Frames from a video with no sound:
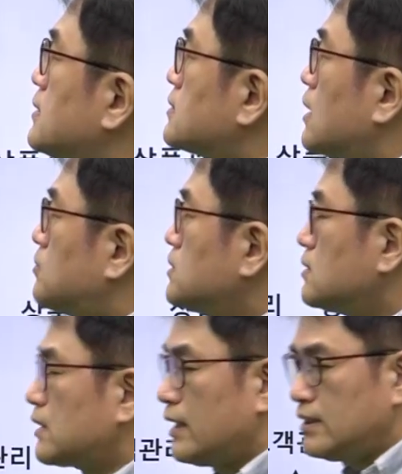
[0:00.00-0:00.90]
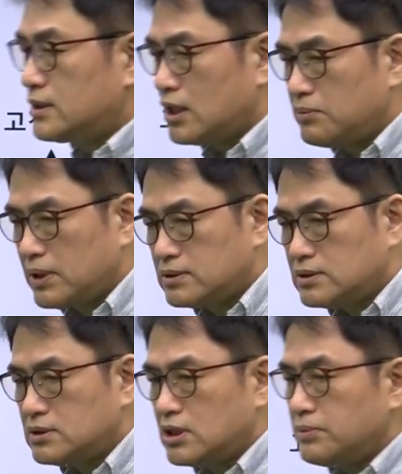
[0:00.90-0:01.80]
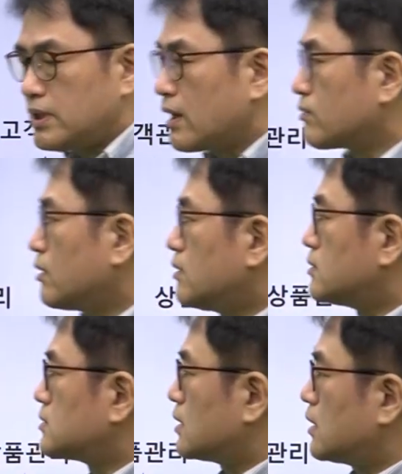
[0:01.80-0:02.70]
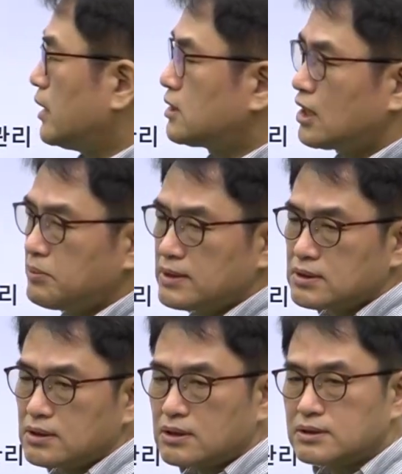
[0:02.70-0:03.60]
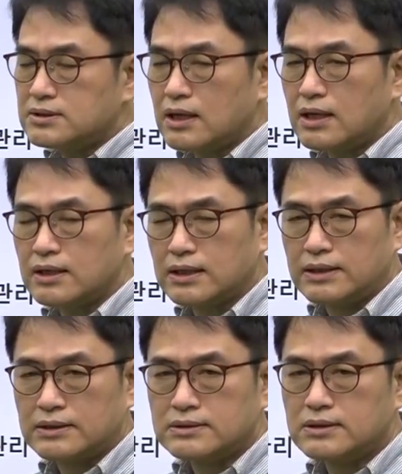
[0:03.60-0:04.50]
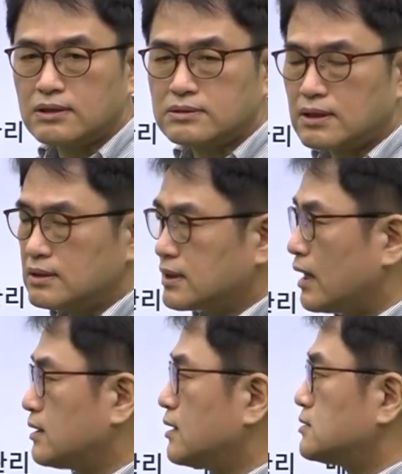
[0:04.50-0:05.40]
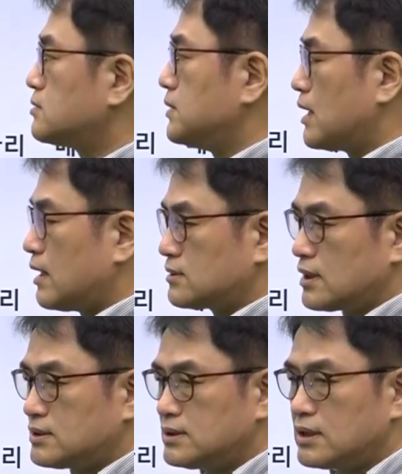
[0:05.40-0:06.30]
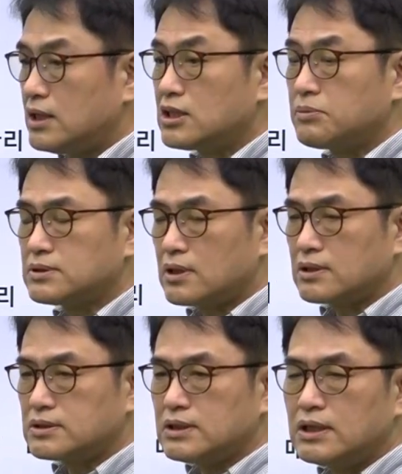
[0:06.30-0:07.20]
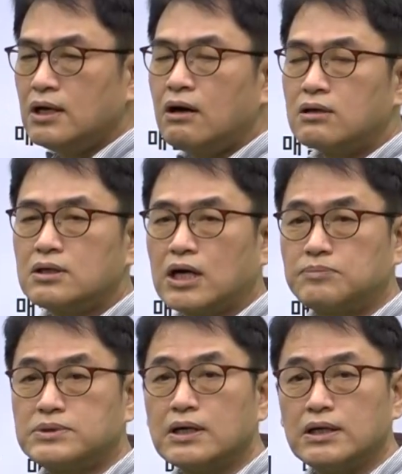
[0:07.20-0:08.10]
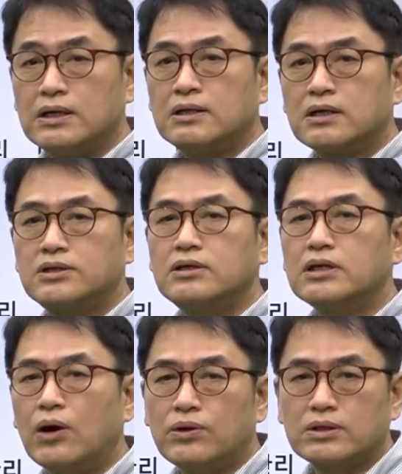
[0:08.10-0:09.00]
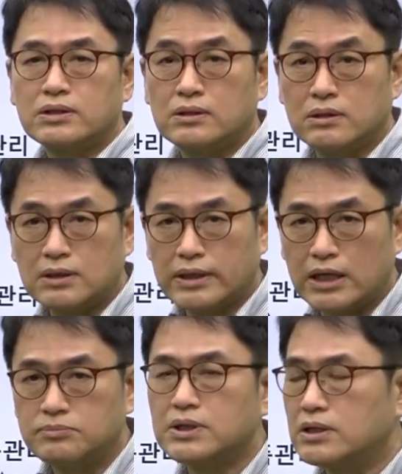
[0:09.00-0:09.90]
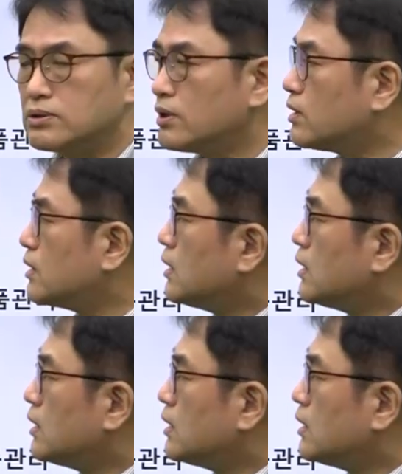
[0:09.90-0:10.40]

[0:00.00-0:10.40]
자, 먼저 데이터베이스 시스템이 되겠고요. 자, 데이터베이스가 이제 등장하게 된 그 어떠한 계기가 있습니다. 사실 데이터베이스라는 것이 어느 날 갑자기 딱 튀어나온 그런 어떤 개념은 아니고요.